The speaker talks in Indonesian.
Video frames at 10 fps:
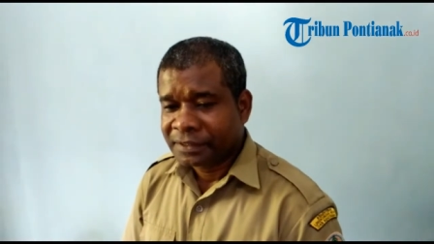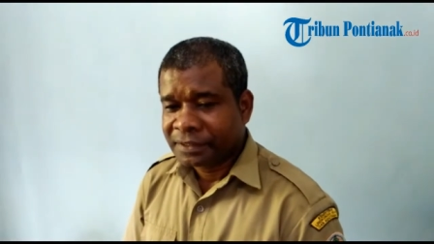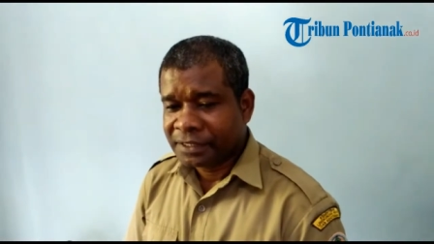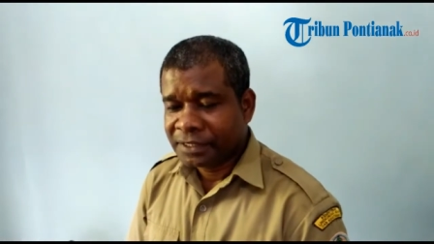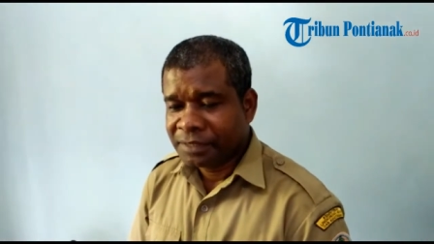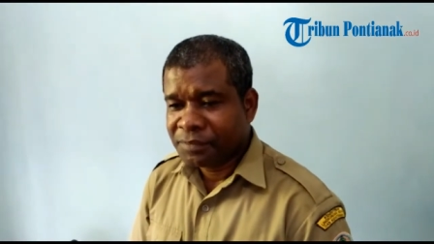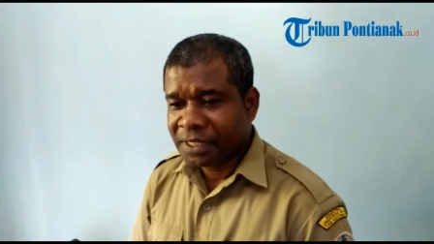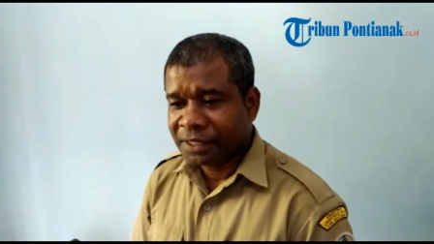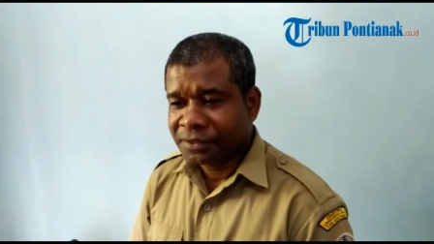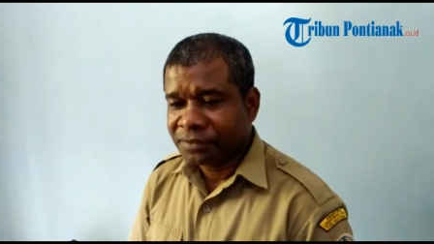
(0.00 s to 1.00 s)
sistem yang
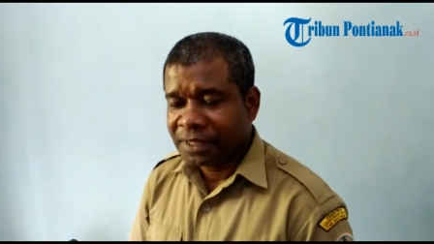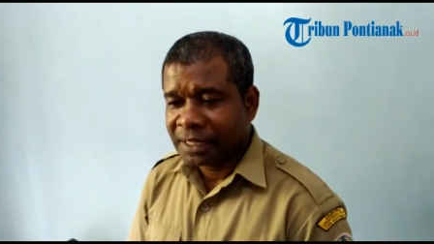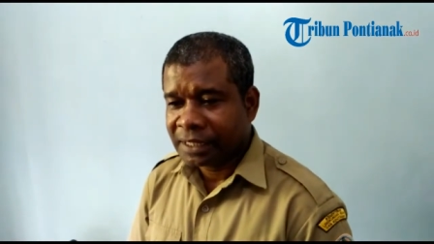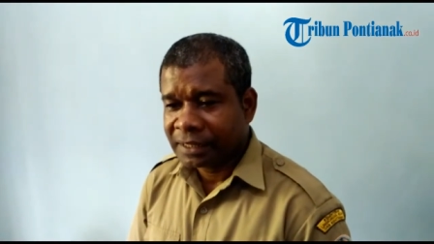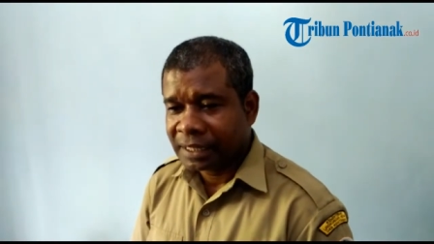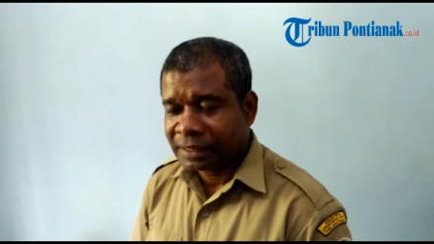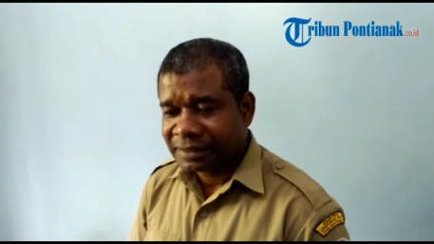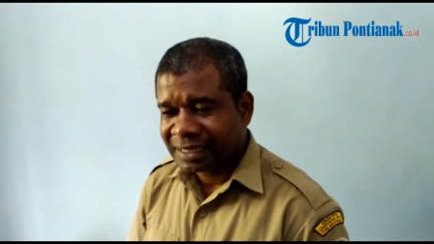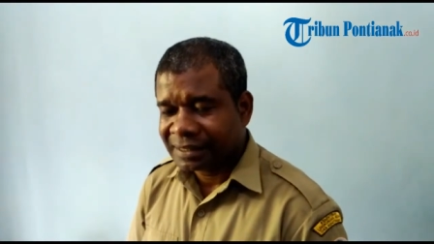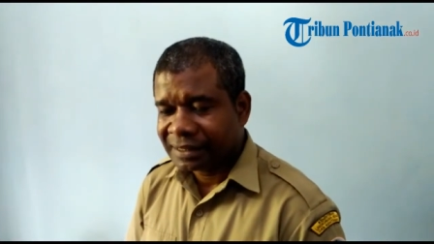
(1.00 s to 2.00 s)
sudah kita
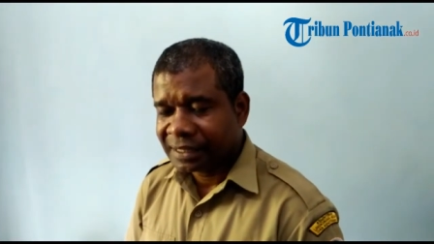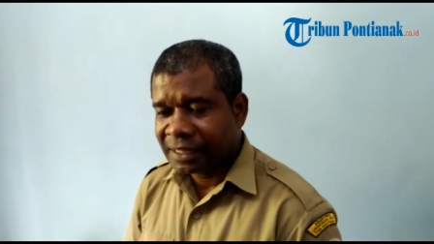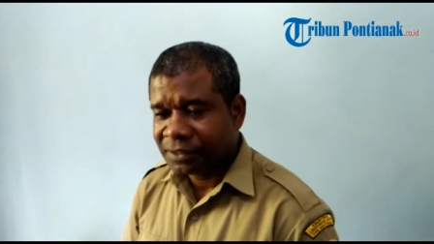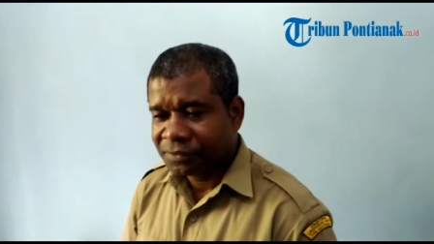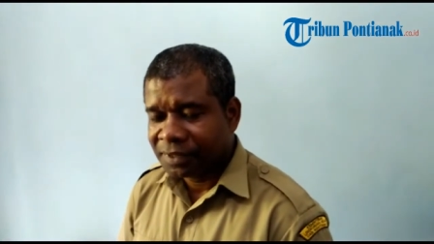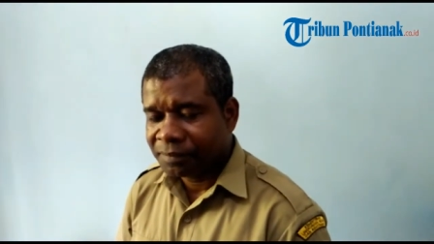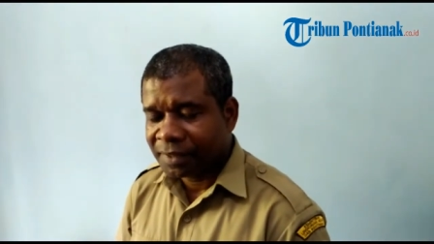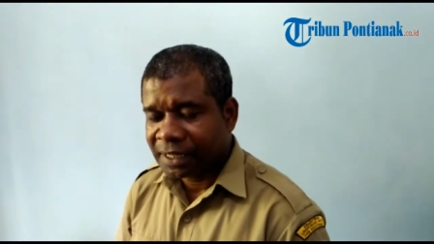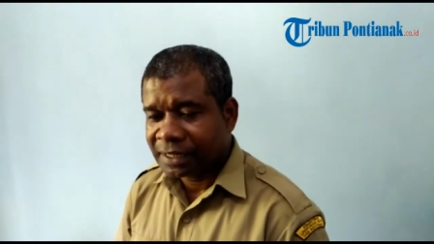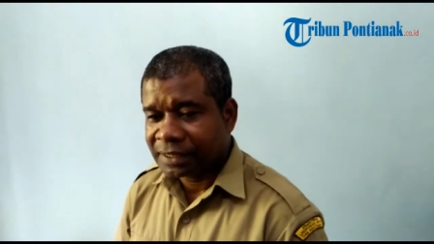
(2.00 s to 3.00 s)
cara-cara yang sudah
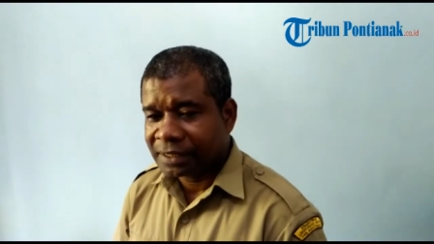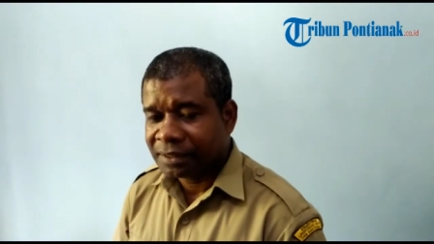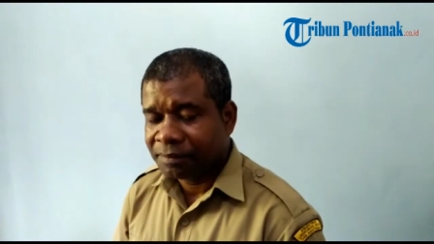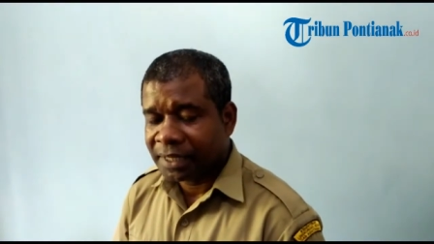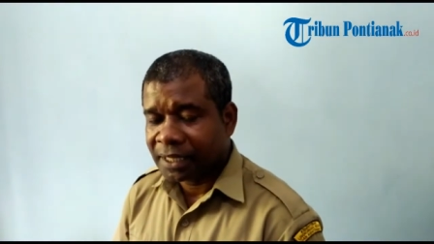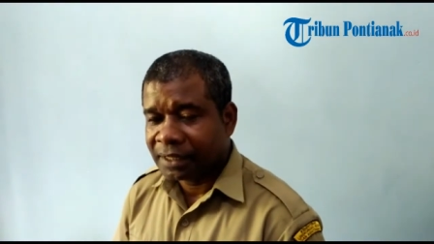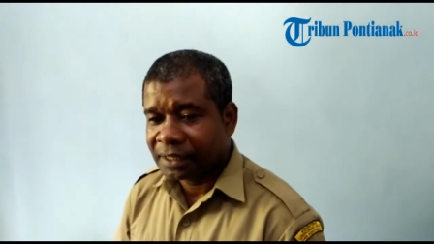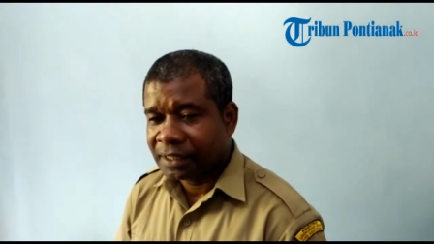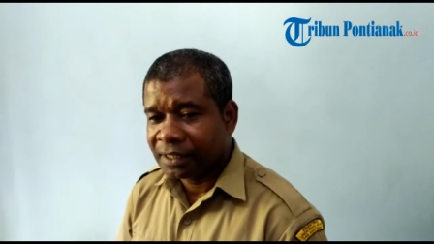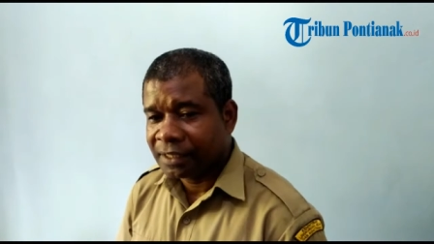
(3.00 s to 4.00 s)
pernah kita sampaikan ke